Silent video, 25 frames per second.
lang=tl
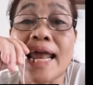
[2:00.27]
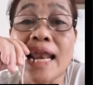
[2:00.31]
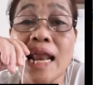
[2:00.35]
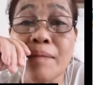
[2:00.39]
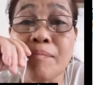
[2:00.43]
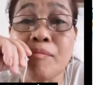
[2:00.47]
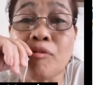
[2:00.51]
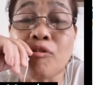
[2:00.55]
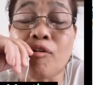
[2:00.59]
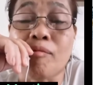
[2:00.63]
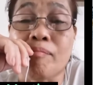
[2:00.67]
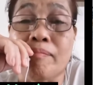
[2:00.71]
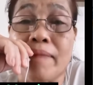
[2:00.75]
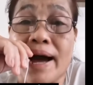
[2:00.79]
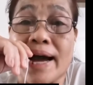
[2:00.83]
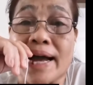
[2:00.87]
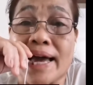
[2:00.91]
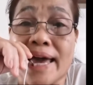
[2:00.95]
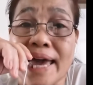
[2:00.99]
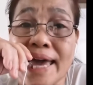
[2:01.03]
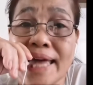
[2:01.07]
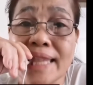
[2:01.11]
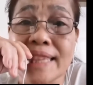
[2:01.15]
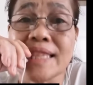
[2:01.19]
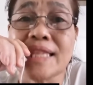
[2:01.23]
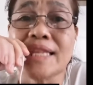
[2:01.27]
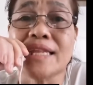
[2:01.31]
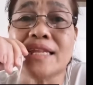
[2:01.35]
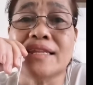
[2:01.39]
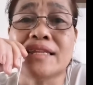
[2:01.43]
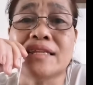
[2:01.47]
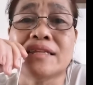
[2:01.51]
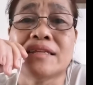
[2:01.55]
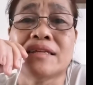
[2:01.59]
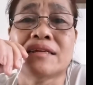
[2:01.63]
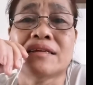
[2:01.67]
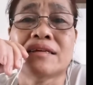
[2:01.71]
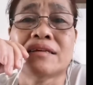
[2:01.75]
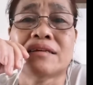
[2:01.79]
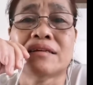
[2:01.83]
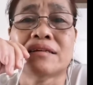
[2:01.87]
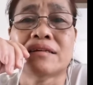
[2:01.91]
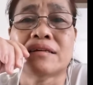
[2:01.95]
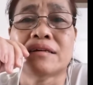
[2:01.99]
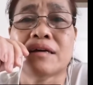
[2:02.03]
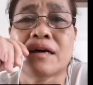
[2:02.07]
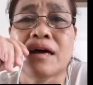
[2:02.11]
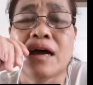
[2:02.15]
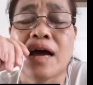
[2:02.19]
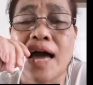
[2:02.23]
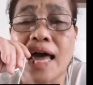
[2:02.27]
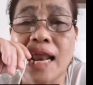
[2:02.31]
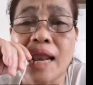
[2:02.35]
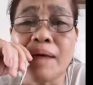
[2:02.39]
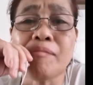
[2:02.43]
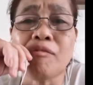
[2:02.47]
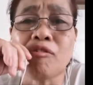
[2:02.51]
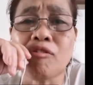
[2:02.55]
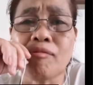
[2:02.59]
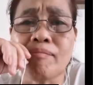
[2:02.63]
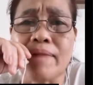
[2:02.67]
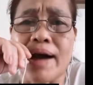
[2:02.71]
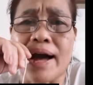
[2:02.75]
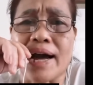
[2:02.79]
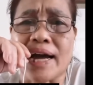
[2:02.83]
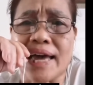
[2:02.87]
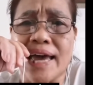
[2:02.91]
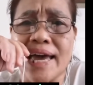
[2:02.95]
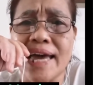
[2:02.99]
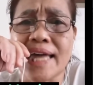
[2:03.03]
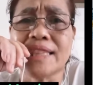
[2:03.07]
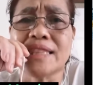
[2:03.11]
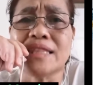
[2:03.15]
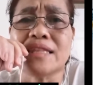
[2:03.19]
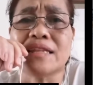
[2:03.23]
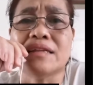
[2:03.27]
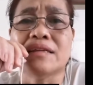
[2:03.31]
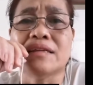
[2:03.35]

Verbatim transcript: Alam mo kung bakit? Alam mo kung bakit?